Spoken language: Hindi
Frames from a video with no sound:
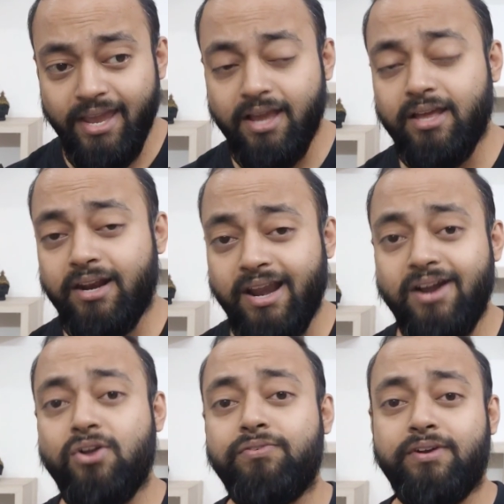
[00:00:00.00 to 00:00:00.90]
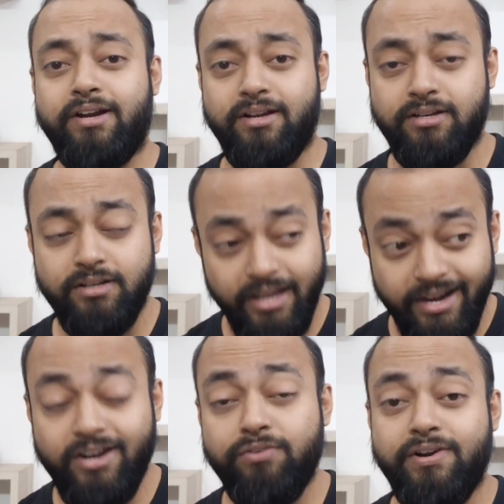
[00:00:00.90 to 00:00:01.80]
एक रेट ऑफ रिटर्न
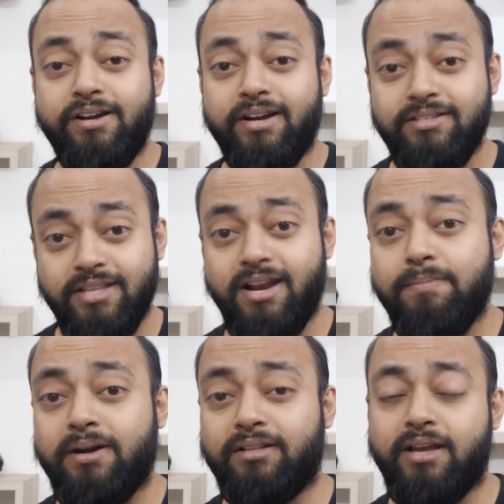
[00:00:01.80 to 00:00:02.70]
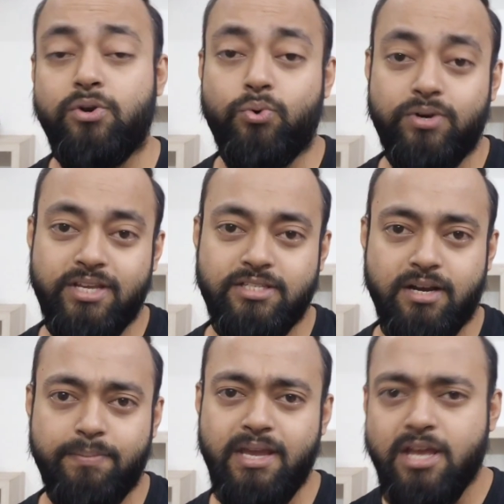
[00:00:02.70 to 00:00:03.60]
रेट ऑफ इंटरेस्ट देना पड़ता है लोन की
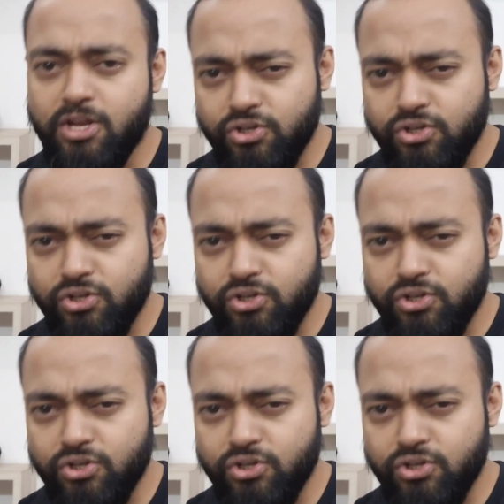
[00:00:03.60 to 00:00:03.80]
जगह पे